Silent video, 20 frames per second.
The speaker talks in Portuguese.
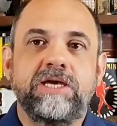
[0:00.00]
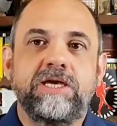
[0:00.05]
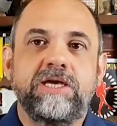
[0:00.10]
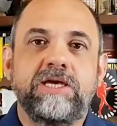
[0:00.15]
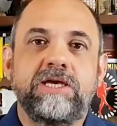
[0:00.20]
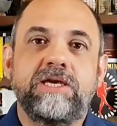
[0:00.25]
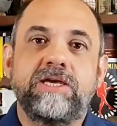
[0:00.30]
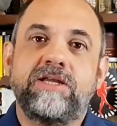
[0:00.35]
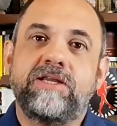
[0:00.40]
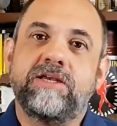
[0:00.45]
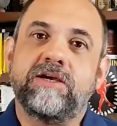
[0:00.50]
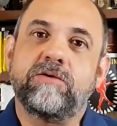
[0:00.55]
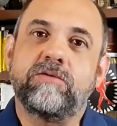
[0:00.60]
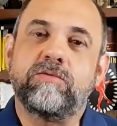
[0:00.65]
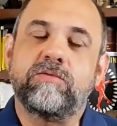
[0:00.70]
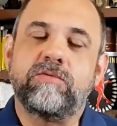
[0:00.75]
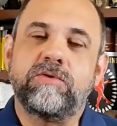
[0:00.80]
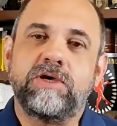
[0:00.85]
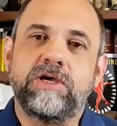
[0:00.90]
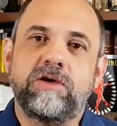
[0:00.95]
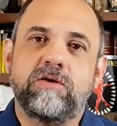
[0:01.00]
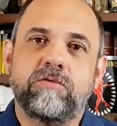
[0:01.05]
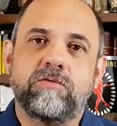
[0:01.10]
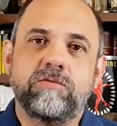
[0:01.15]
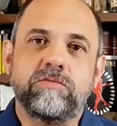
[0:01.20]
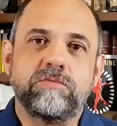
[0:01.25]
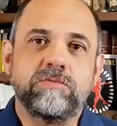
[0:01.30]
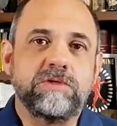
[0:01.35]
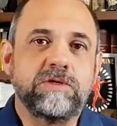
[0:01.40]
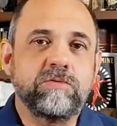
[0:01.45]
e então
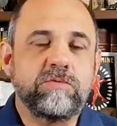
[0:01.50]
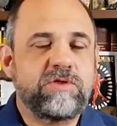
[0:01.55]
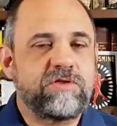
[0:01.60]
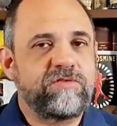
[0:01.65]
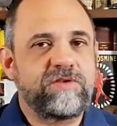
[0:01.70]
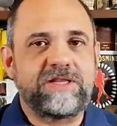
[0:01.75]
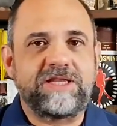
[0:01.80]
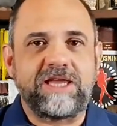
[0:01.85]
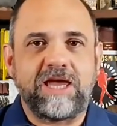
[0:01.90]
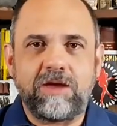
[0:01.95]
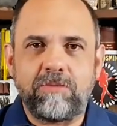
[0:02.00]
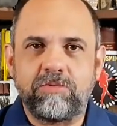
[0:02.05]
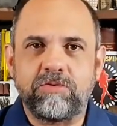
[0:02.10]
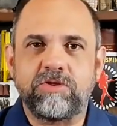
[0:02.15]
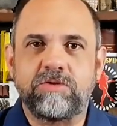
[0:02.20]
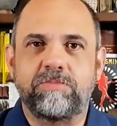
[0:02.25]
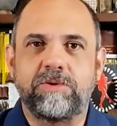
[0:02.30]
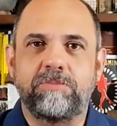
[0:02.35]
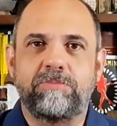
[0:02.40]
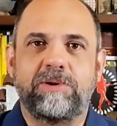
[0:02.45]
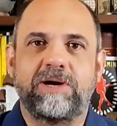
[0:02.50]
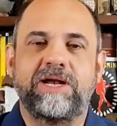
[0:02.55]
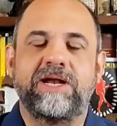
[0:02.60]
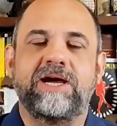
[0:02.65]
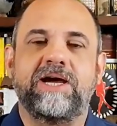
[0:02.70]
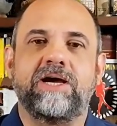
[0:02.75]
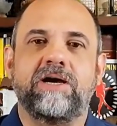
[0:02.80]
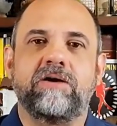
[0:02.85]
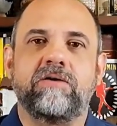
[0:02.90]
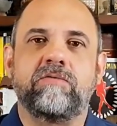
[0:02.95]
eu não tive tempo de
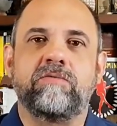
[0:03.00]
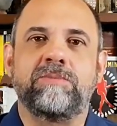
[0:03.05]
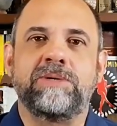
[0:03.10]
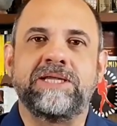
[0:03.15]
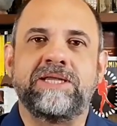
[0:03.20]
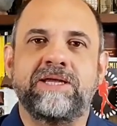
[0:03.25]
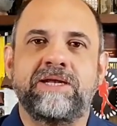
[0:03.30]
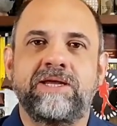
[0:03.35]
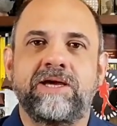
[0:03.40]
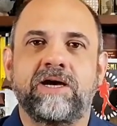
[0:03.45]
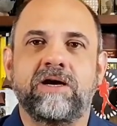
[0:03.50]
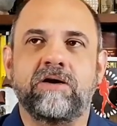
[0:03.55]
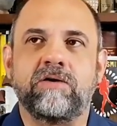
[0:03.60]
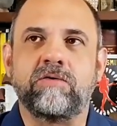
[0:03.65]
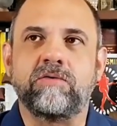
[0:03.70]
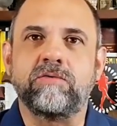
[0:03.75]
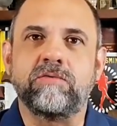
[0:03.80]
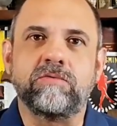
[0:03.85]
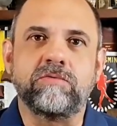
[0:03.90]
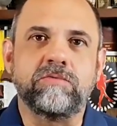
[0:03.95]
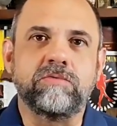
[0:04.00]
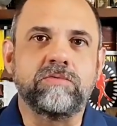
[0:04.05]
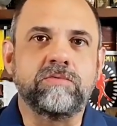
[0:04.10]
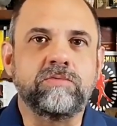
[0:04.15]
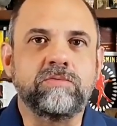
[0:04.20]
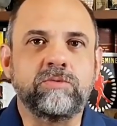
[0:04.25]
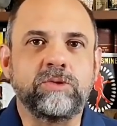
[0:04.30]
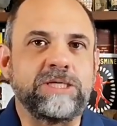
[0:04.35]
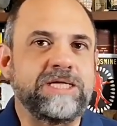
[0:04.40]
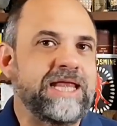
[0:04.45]
preparar um
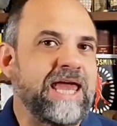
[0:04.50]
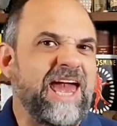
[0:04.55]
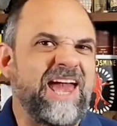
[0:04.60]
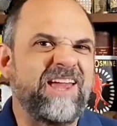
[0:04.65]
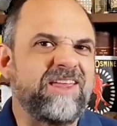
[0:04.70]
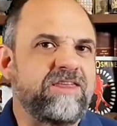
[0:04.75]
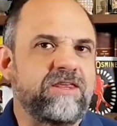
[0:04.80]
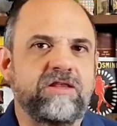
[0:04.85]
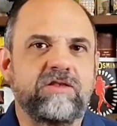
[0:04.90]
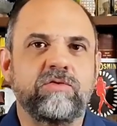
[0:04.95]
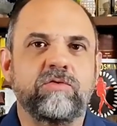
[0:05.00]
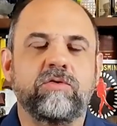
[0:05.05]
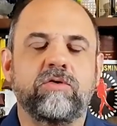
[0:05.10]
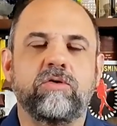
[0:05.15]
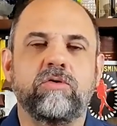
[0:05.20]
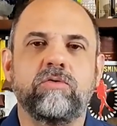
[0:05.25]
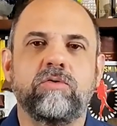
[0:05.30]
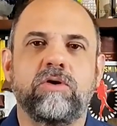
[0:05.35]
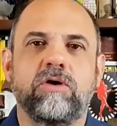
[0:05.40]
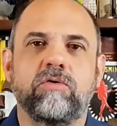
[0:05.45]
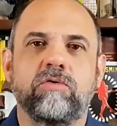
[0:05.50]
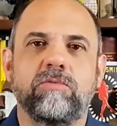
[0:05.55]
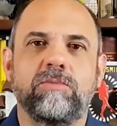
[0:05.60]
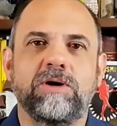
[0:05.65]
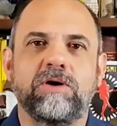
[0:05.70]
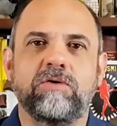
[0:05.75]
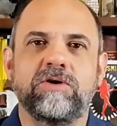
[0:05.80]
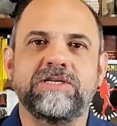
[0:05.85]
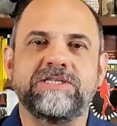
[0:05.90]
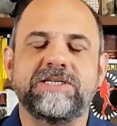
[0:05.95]
material inédito ou
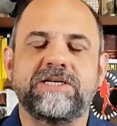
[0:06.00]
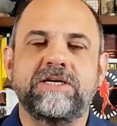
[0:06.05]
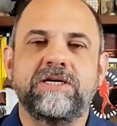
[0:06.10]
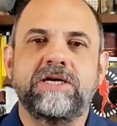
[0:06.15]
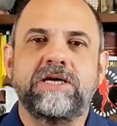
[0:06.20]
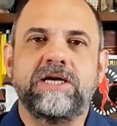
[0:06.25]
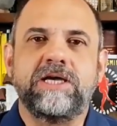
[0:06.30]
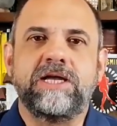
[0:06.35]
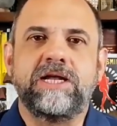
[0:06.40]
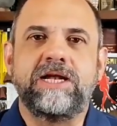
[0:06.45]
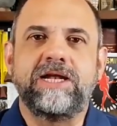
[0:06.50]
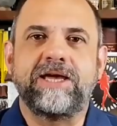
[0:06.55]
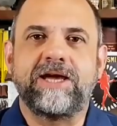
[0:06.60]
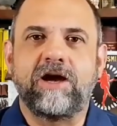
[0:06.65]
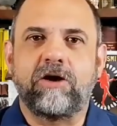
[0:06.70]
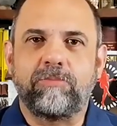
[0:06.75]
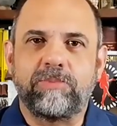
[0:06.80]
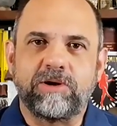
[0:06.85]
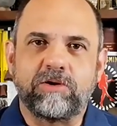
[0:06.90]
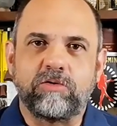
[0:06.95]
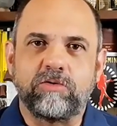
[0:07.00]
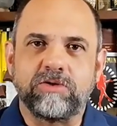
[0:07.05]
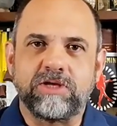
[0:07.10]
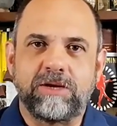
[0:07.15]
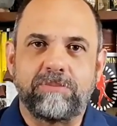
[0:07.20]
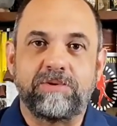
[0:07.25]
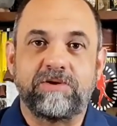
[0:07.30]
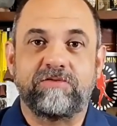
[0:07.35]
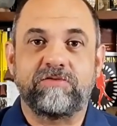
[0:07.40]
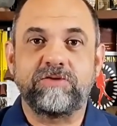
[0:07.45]
alguma coisa legal para
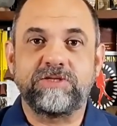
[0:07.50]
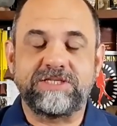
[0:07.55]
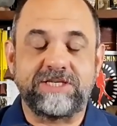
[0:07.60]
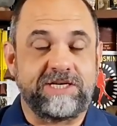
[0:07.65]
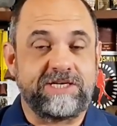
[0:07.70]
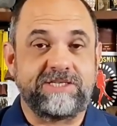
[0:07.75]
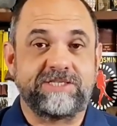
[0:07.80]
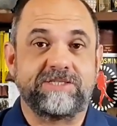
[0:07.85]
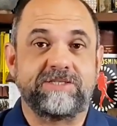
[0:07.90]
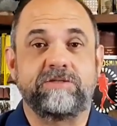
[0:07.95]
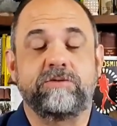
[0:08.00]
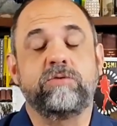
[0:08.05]
contar para vocês.